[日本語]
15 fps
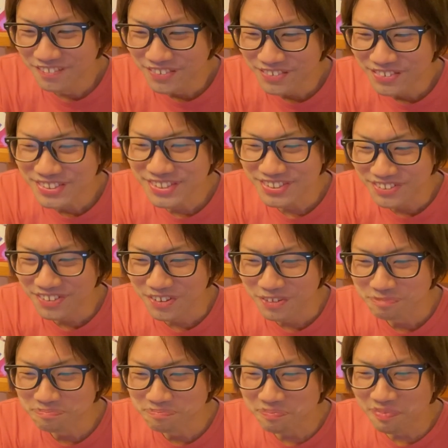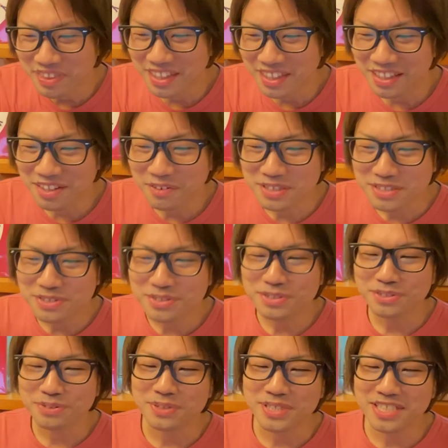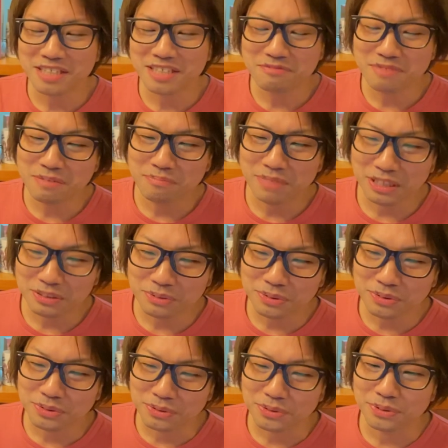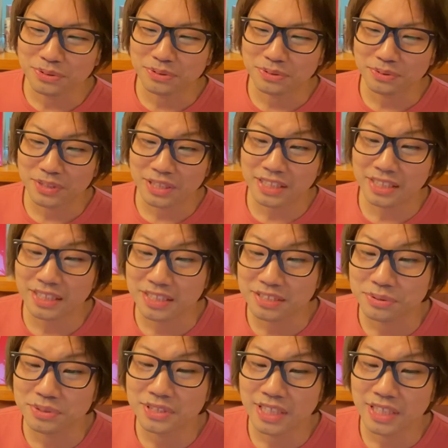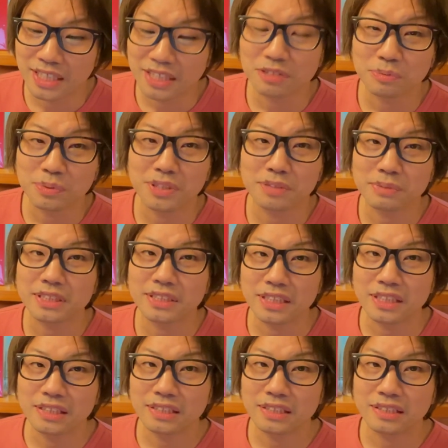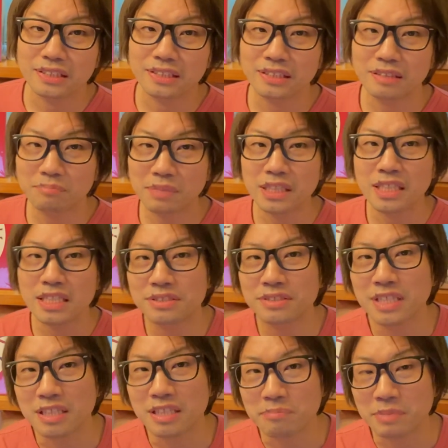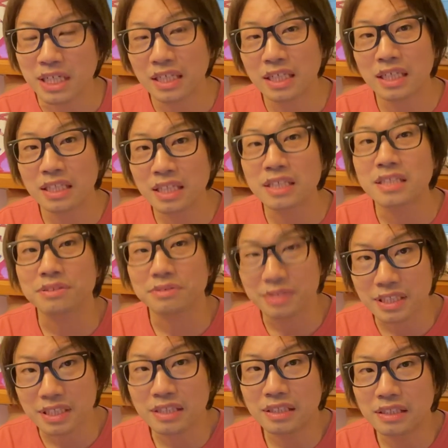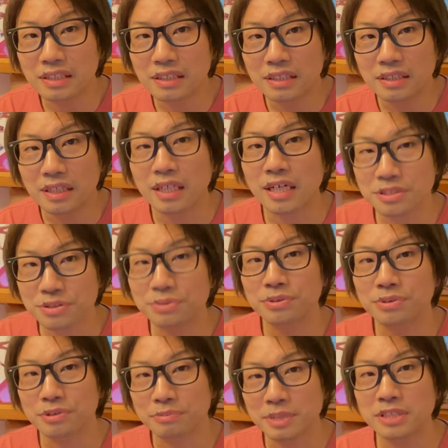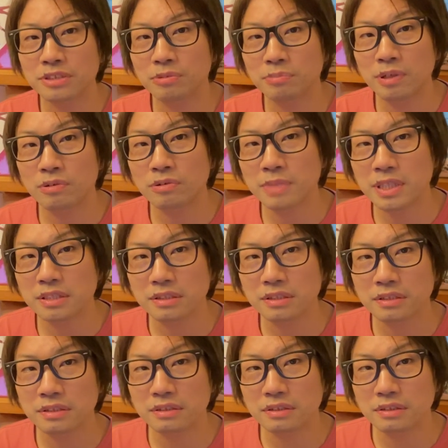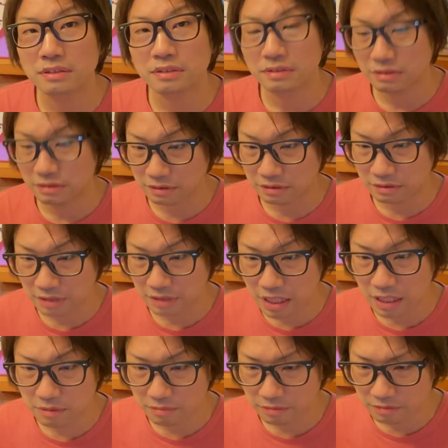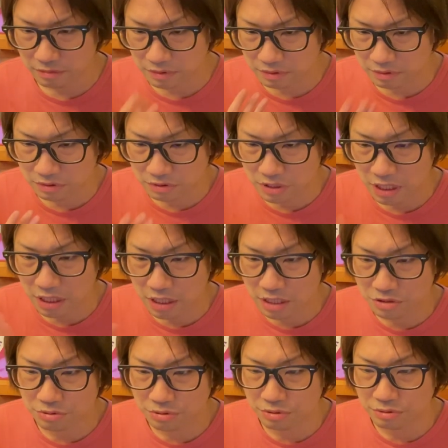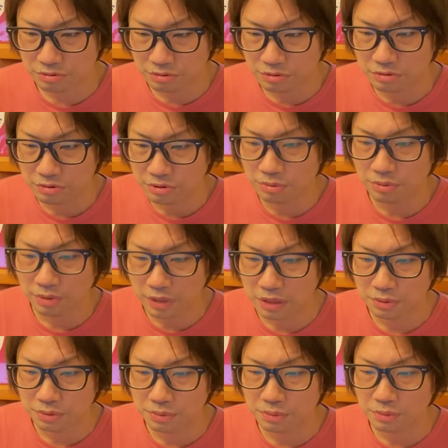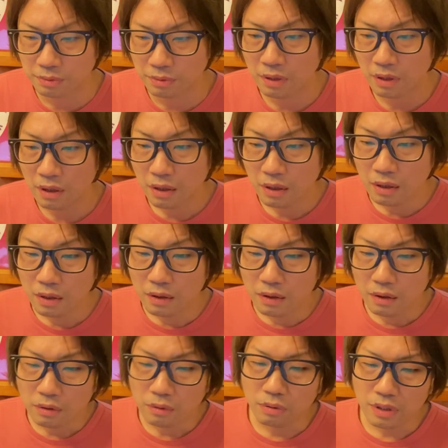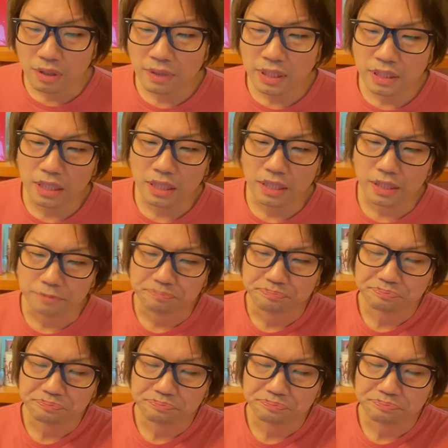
戻すと要はジュースのオリジナルメンバーとルルの距離の取り方が上手だなと思ってますねやっぱり研修生で磨かれたんでしょうねで歌唱力ベストパフォーマンスでそして歌唱力の評価というところこれはね、